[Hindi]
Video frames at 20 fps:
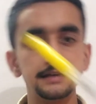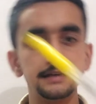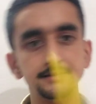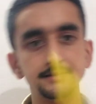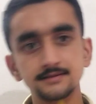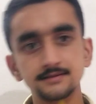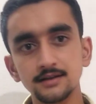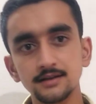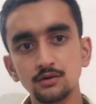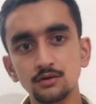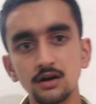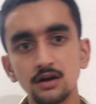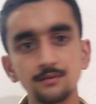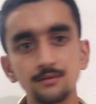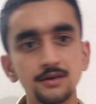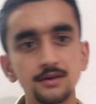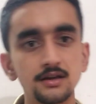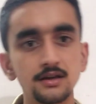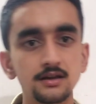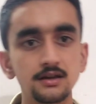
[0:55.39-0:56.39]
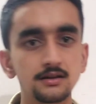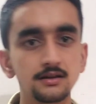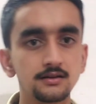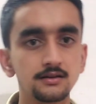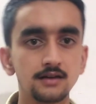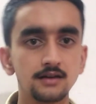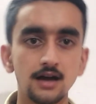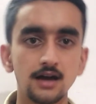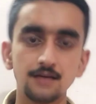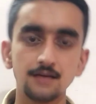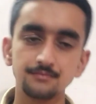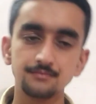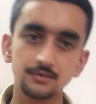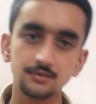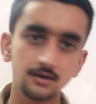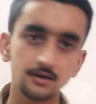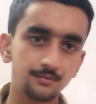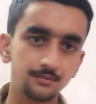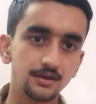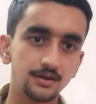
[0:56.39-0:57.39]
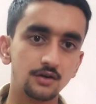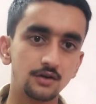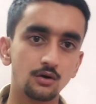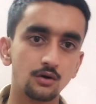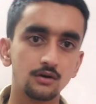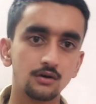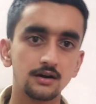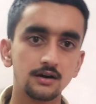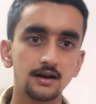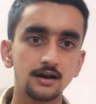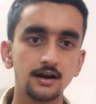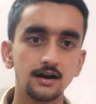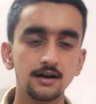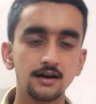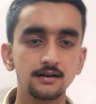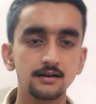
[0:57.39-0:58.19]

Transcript: इसके द्वारा भी आप अपने डॉग का